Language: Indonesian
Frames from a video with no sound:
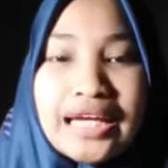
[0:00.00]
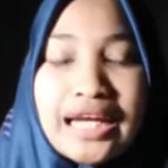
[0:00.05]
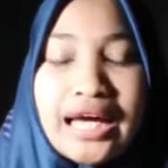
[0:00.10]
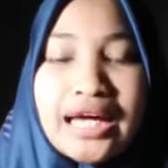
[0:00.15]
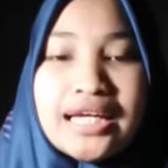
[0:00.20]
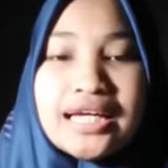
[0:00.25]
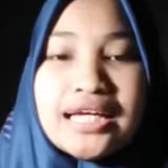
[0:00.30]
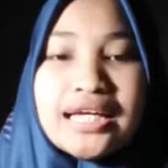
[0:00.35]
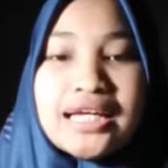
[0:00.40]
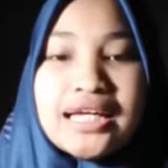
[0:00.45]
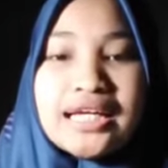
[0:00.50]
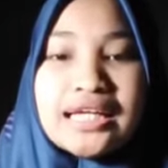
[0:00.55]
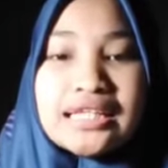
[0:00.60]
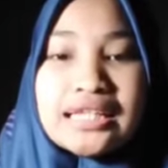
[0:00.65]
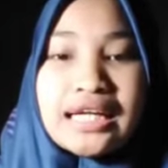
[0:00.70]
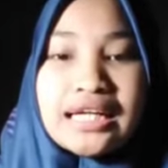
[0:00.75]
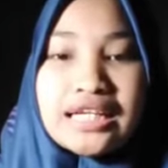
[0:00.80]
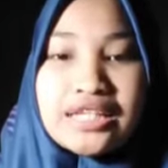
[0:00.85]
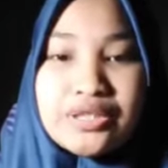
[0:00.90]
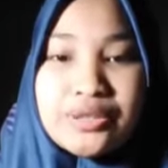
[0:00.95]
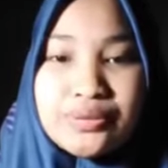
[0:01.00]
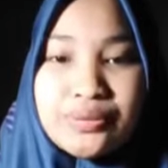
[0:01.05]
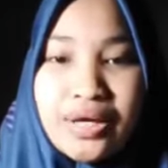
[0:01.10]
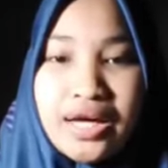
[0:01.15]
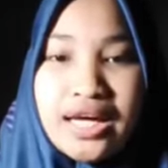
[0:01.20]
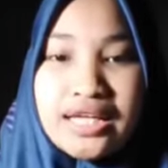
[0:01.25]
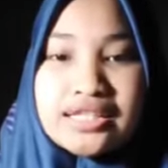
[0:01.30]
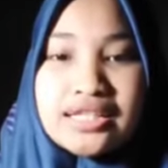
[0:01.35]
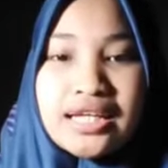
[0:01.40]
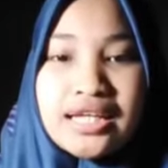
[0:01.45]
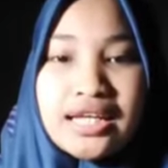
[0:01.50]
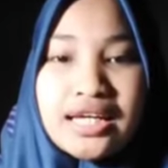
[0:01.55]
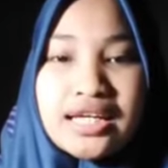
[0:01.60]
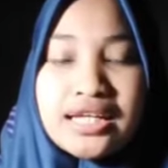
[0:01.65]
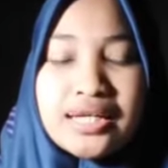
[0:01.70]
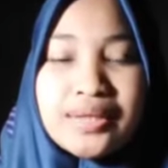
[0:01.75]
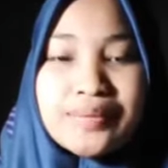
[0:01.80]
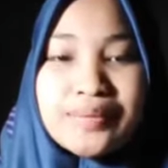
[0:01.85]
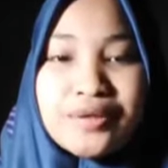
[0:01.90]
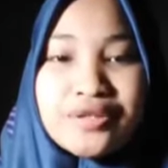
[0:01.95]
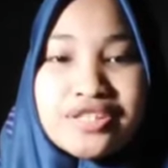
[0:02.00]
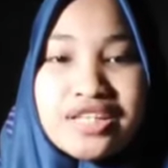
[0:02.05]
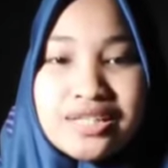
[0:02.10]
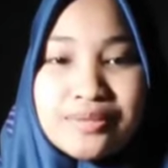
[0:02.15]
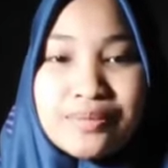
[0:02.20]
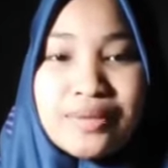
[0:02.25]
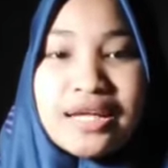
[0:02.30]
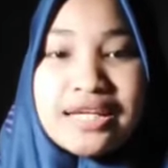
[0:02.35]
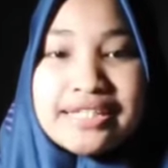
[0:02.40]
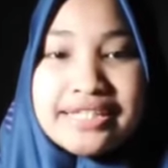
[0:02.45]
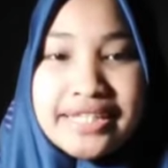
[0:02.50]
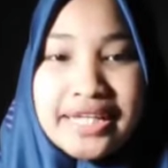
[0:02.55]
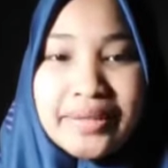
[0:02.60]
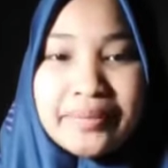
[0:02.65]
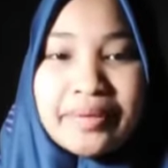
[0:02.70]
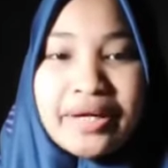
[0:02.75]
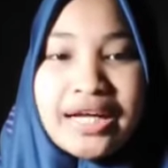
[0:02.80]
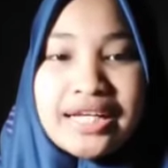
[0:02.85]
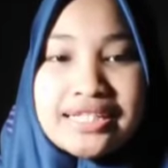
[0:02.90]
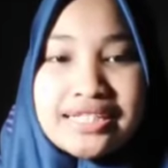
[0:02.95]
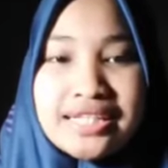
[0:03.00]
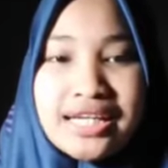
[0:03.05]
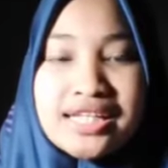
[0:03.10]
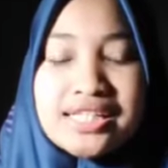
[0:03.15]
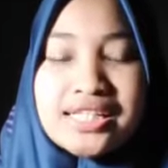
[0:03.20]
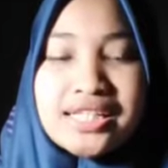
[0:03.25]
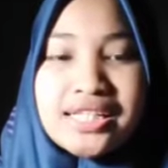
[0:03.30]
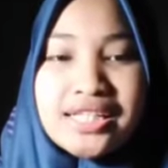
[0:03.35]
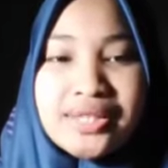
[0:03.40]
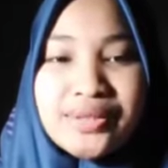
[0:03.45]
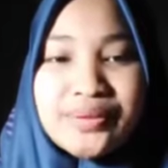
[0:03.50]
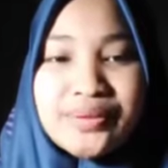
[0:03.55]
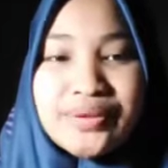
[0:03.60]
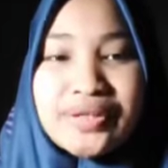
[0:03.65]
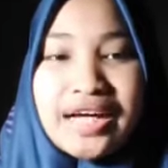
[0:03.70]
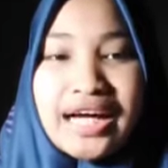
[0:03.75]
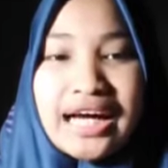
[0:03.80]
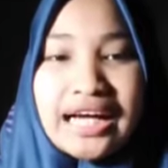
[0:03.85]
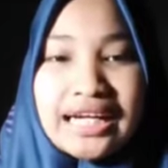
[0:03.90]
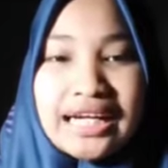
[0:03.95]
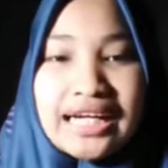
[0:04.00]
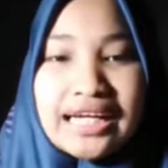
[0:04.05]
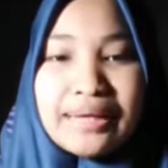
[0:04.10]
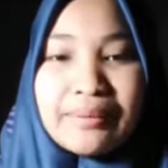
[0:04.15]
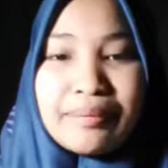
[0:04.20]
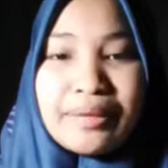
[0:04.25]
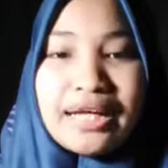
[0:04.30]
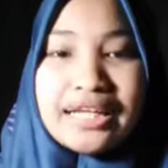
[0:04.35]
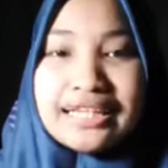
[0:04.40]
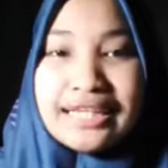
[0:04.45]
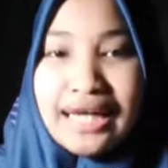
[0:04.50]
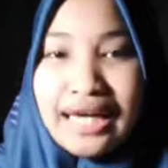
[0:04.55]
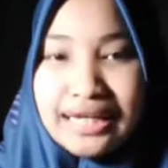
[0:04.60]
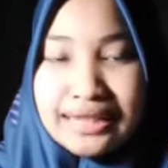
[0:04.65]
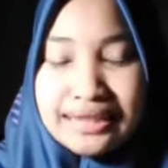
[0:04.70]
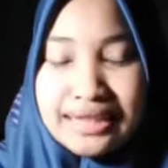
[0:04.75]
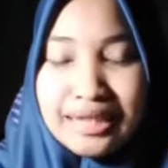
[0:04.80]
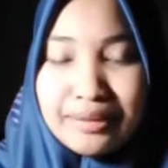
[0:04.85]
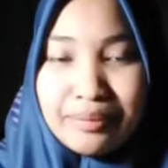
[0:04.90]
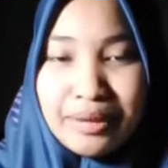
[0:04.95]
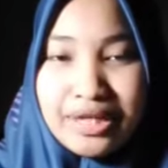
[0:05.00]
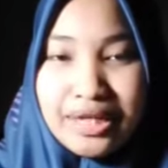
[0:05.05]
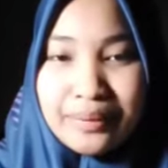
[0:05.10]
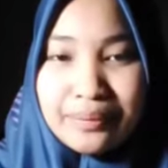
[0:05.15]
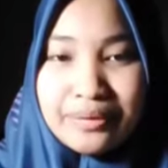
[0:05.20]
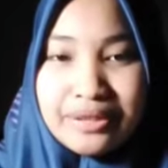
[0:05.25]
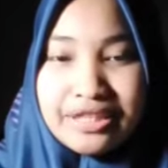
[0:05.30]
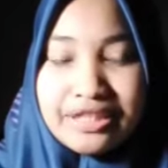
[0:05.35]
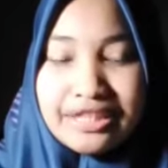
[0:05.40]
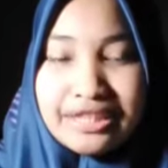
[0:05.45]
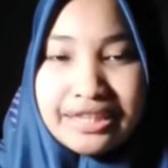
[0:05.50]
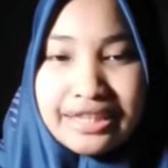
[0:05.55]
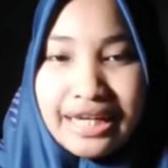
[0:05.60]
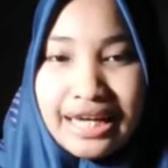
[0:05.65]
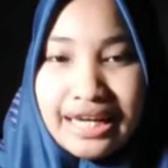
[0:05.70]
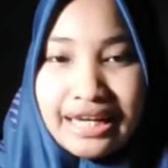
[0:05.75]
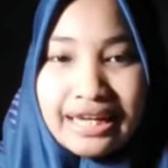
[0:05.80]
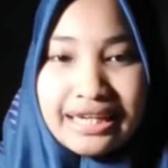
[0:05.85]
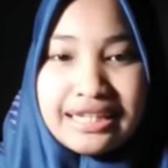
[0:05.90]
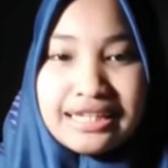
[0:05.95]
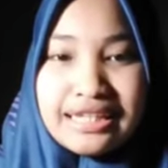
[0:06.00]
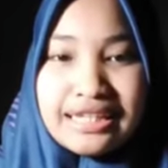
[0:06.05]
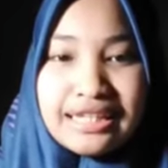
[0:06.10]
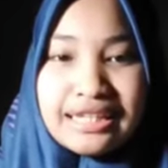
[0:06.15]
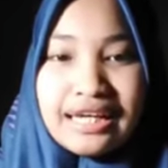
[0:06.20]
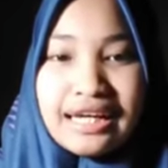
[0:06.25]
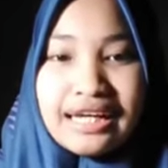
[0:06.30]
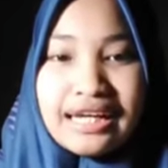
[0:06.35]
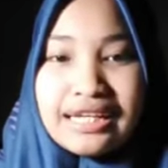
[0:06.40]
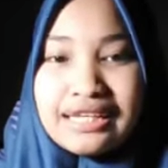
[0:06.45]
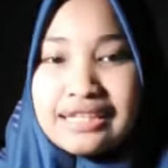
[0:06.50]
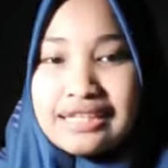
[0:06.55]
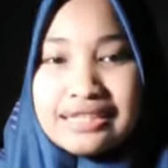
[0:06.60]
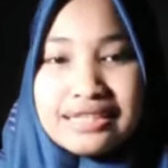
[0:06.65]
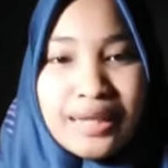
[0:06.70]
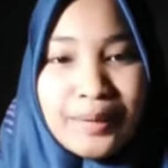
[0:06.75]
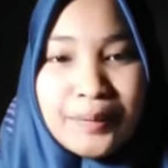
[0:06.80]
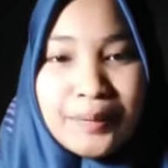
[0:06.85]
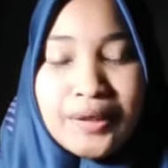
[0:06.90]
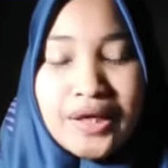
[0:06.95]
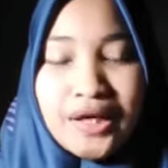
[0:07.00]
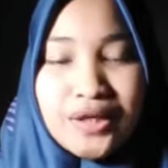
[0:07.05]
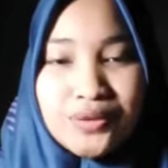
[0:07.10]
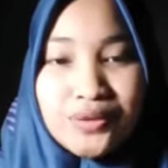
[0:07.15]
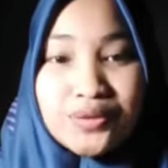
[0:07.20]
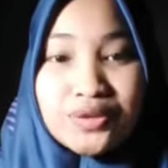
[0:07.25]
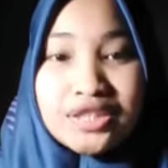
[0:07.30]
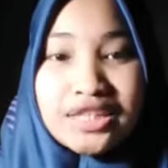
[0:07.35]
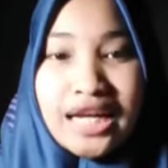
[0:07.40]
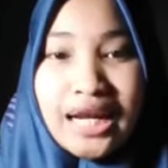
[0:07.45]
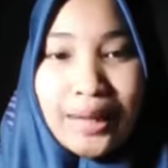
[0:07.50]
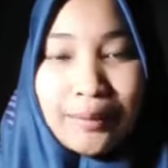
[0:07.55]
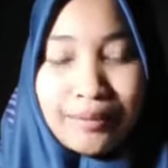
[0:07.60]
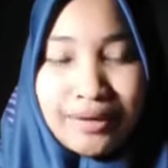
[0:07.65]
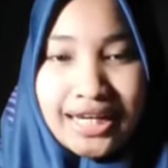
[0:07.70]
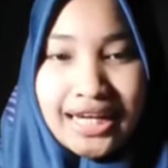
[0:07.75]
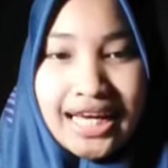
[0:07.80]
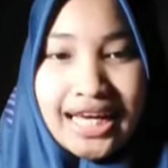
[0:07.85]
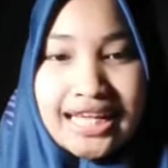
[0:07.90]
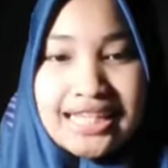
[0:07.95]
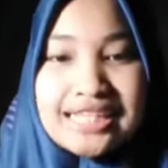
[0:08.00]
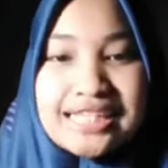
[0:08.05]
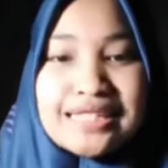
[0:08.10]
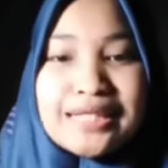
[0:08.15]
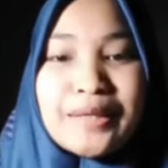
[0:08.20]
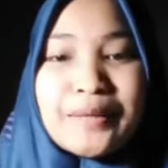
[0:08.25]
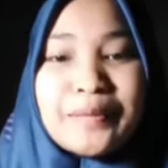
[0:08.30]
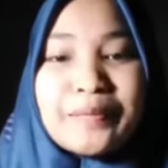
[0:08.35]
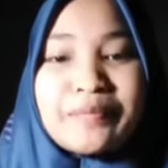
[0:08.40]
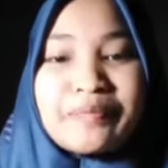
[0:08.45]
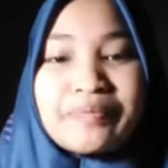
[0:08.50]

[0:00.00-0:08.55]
Nah, yang kedua adalah proses belajar mengajar cenderung ke arah pelatihan daripada pendidikan karena tidak berlangsung di dalam kelas.